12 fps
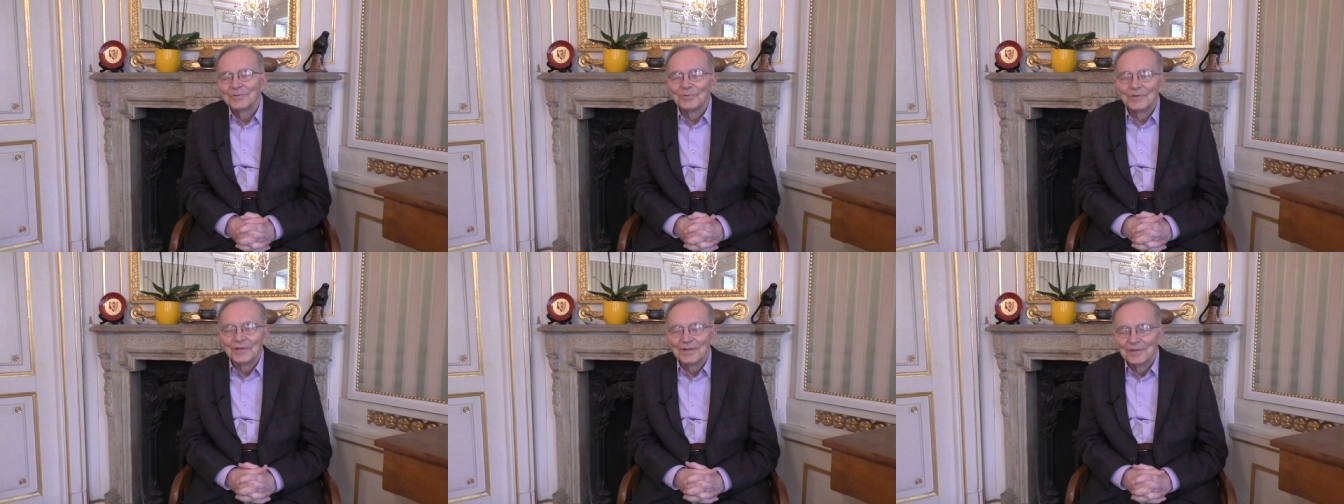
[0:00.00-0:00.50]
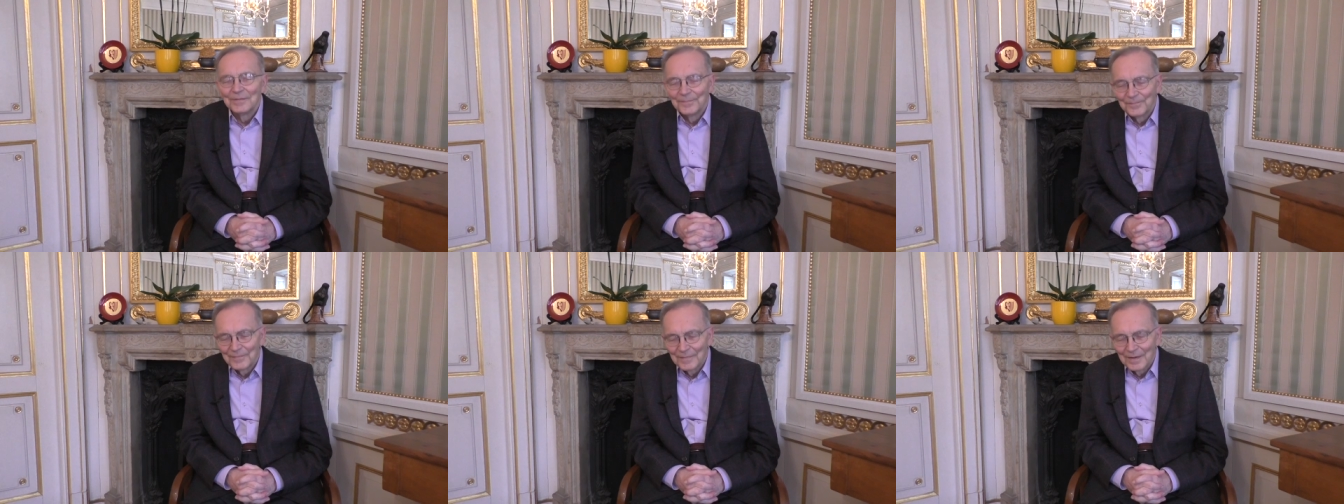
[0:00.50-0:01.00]
tutaj
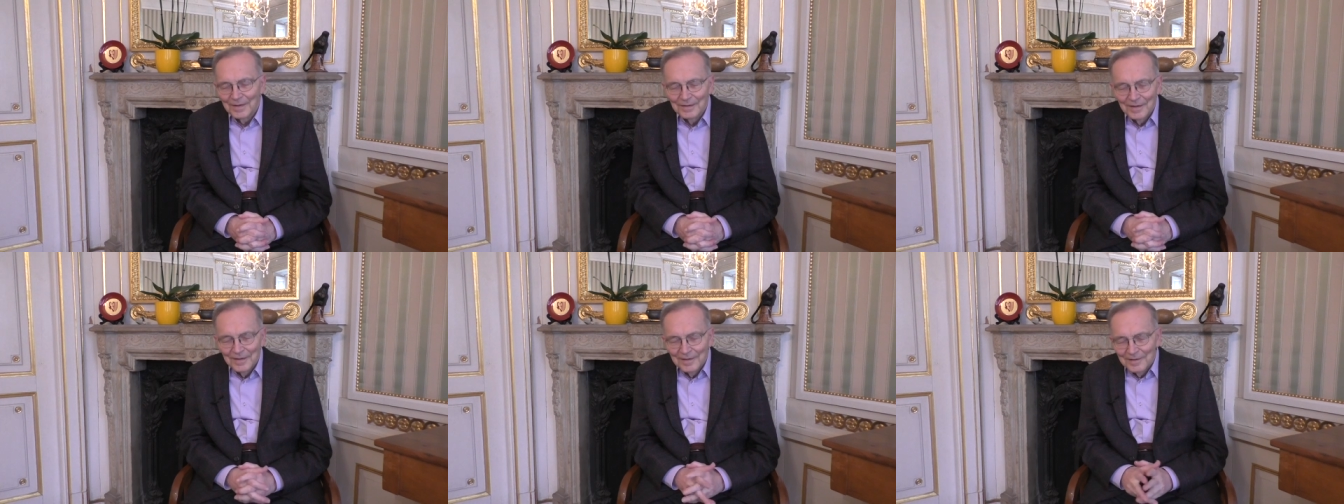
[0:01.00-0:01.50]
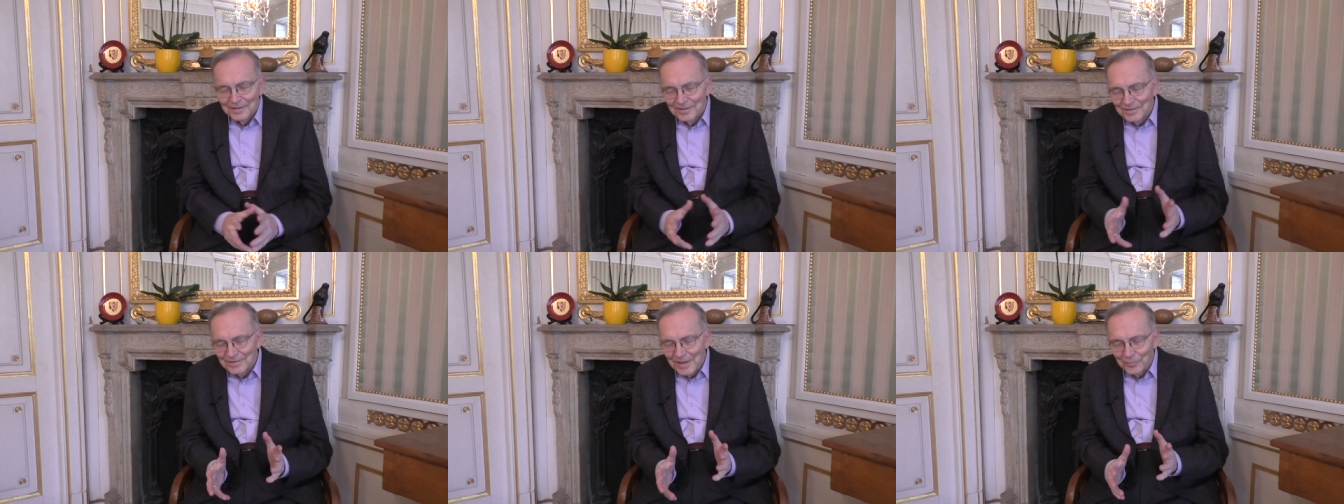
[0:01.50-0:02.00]
mm,
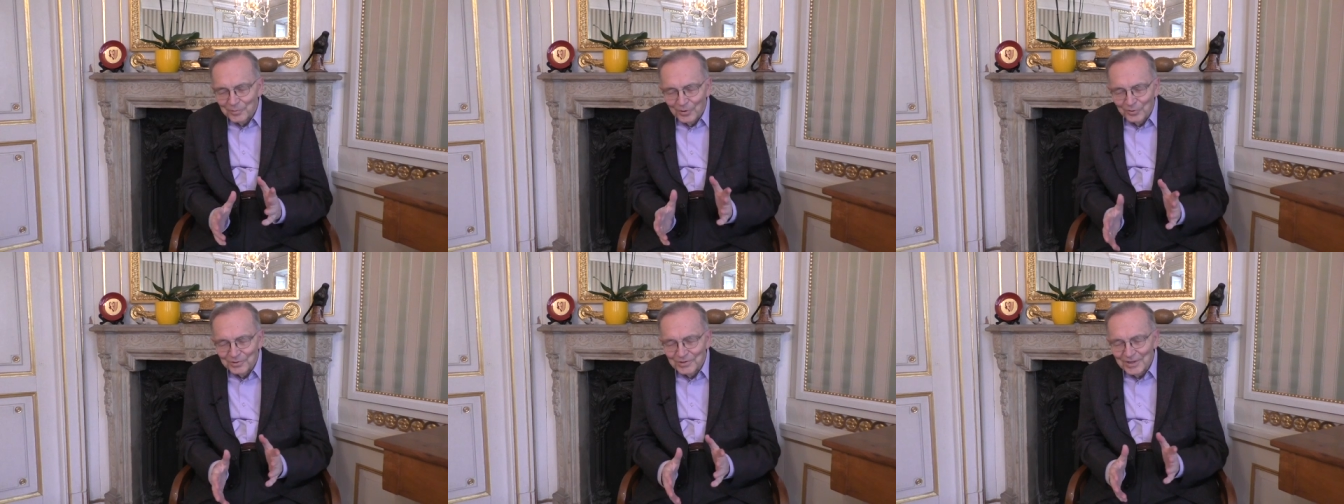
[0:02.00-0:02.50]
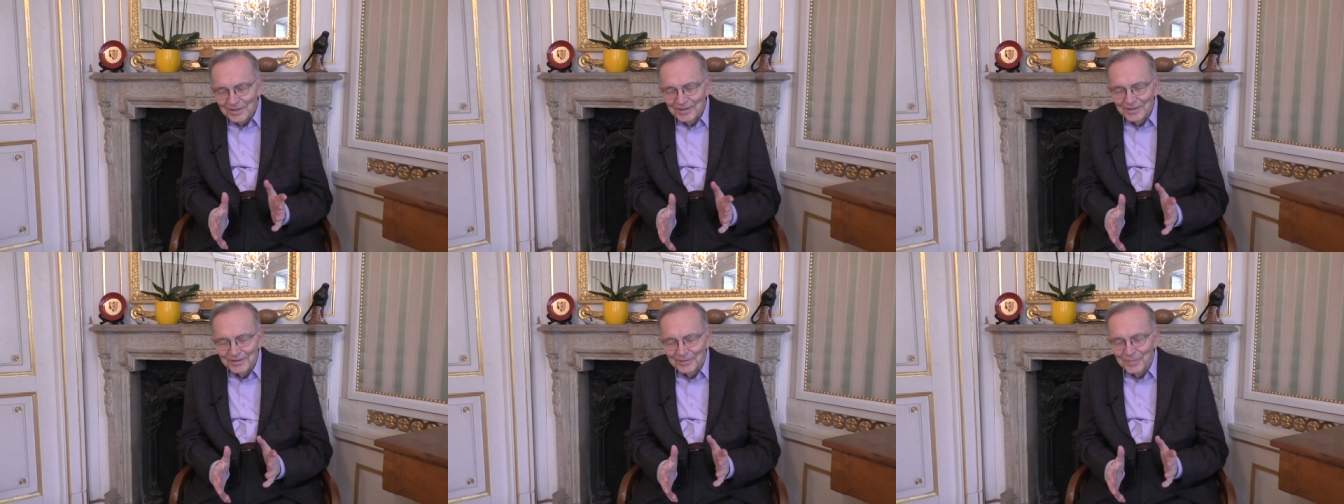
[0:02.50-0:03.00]
cały
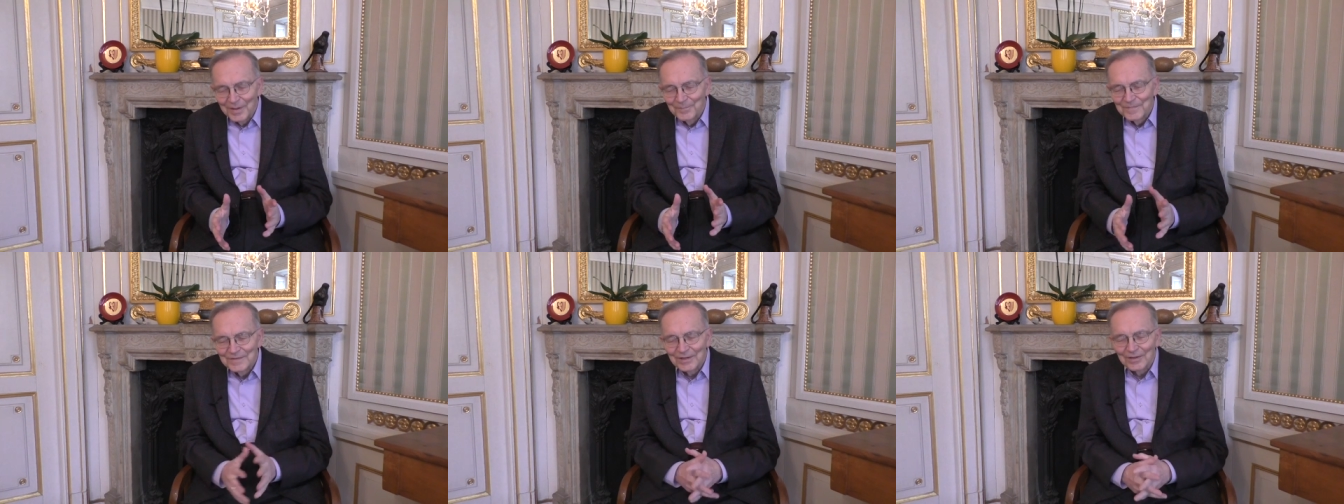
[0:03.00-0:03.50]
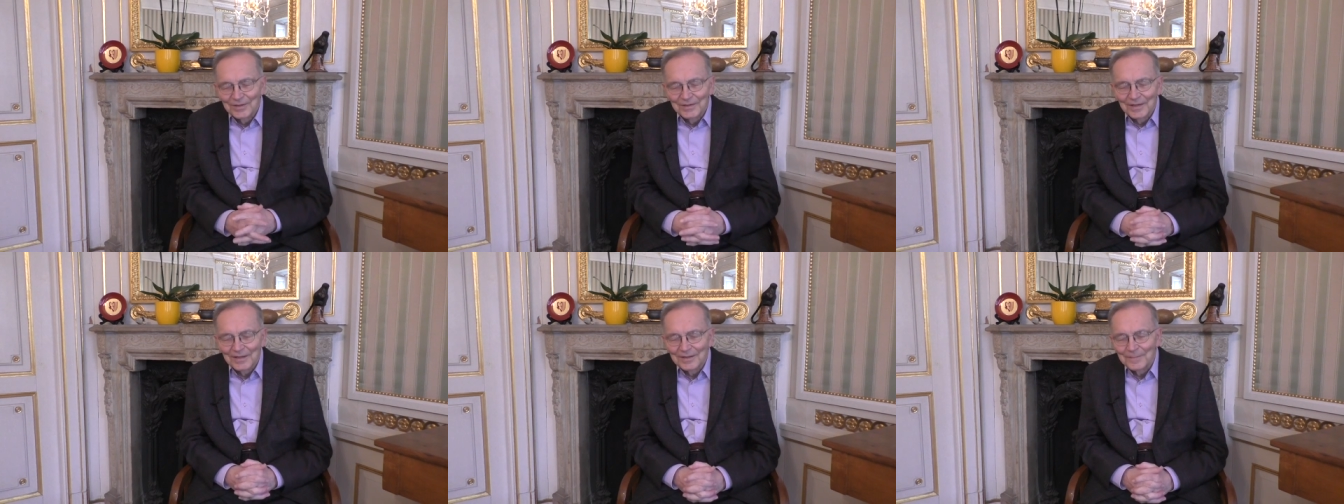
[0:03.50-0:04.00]
oddzielny chyba cykl
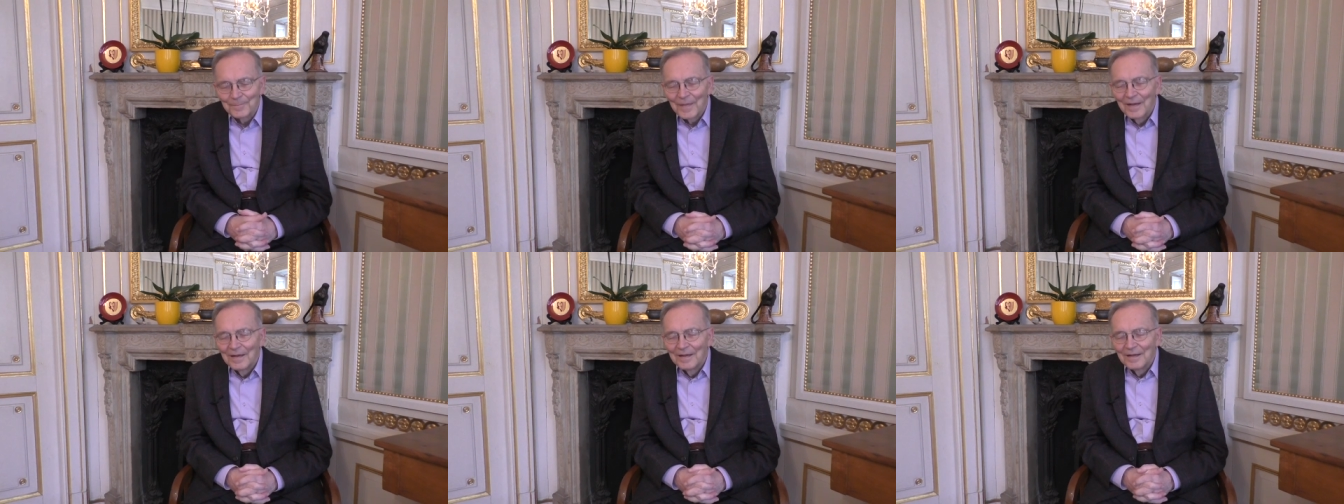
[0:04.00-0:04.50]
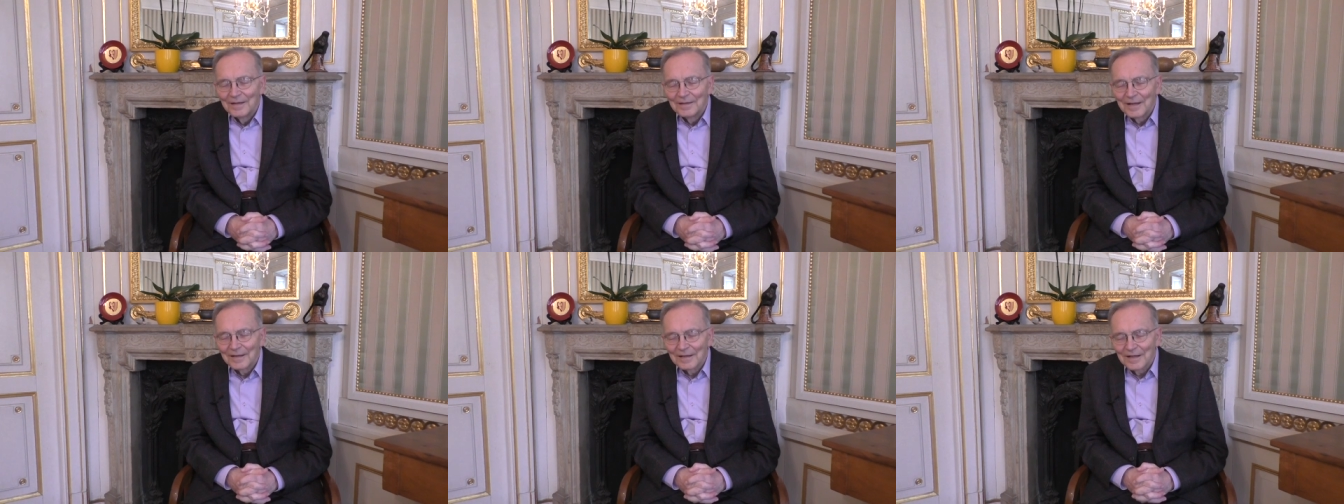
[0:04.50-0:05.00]
taki
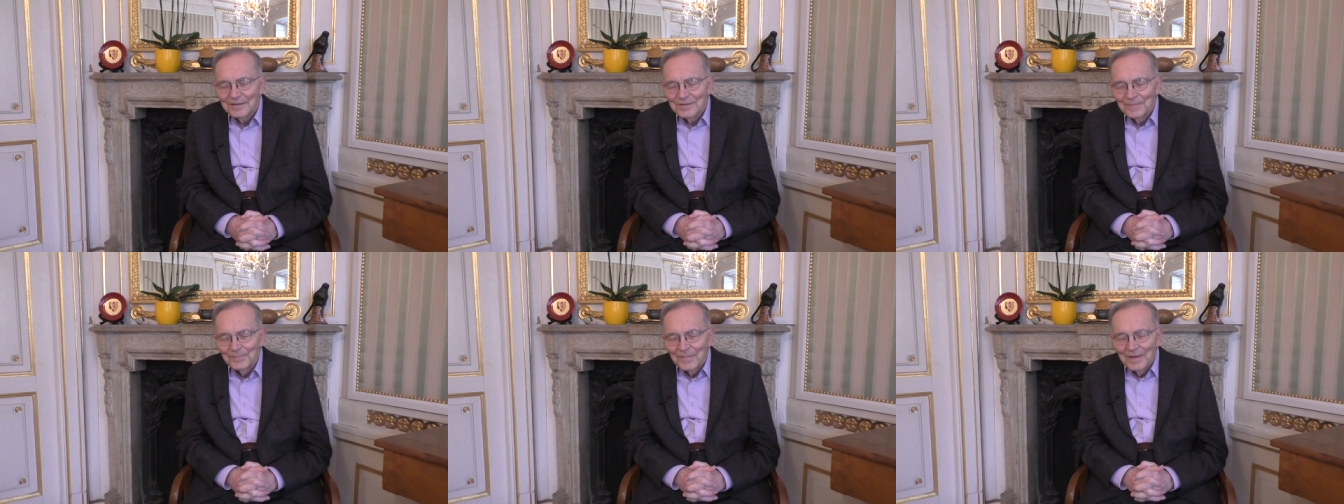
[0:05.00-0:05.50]
nagrać.